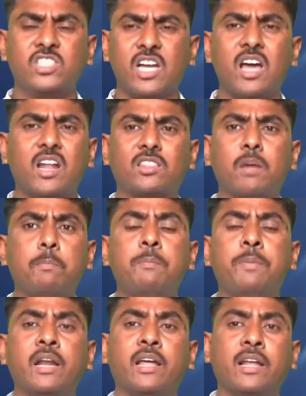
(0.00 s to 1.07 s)
చాలా తప్పు
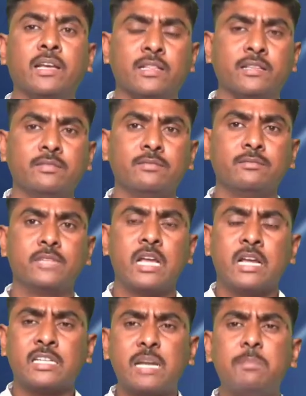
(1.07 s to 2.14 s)
పిల్లరా ఇది
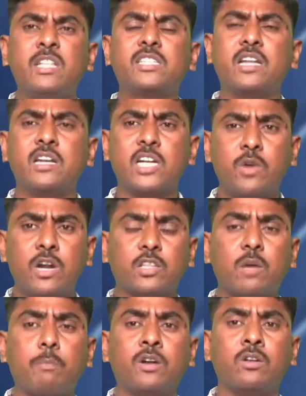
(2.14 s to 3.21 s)
క్షమించలేనటువంటి
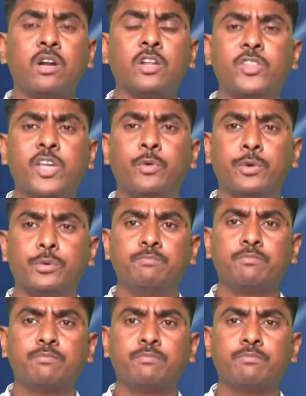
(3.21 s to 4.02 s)
తప్పు అంటున్నాడు దేవుడు